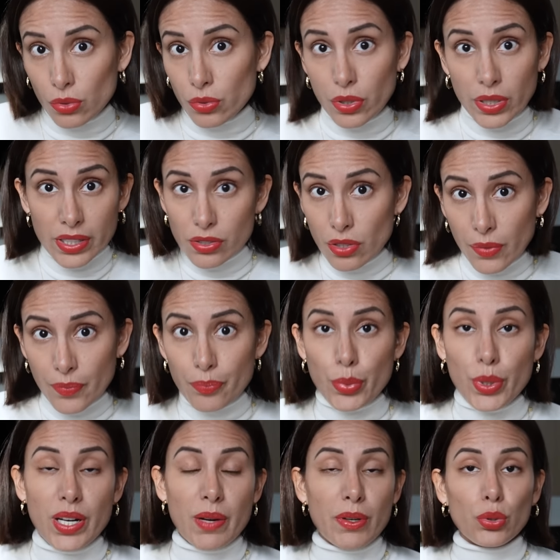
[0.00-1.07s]
colección,
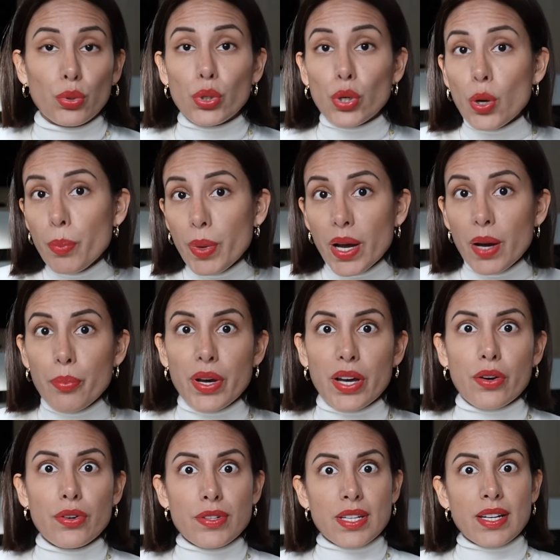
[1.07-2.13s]
puede ir a ver tu ropa, pueda
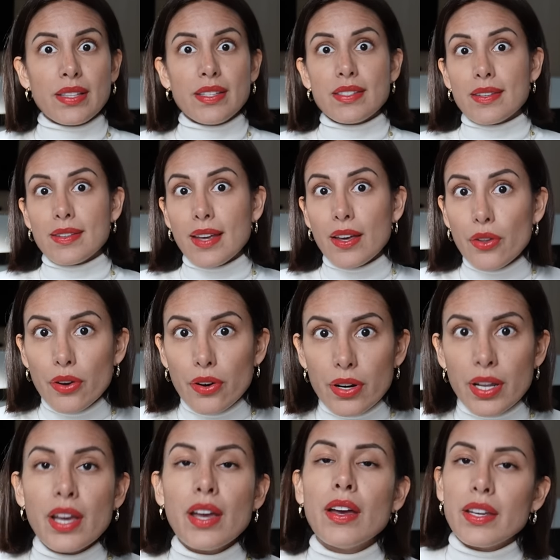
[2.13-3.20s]
conocer al
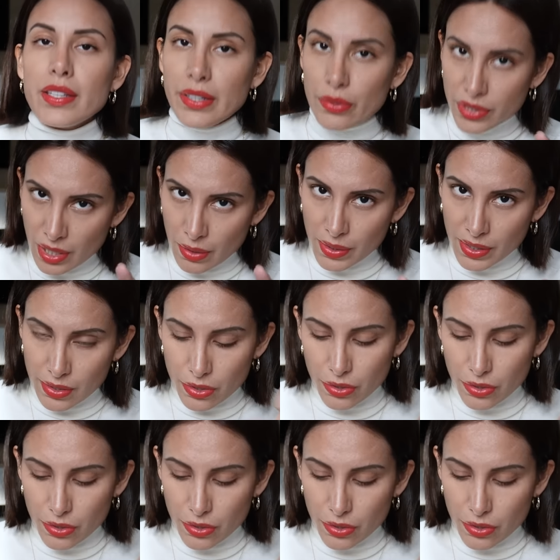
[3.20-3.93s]
diseñador, ya ustedes ven el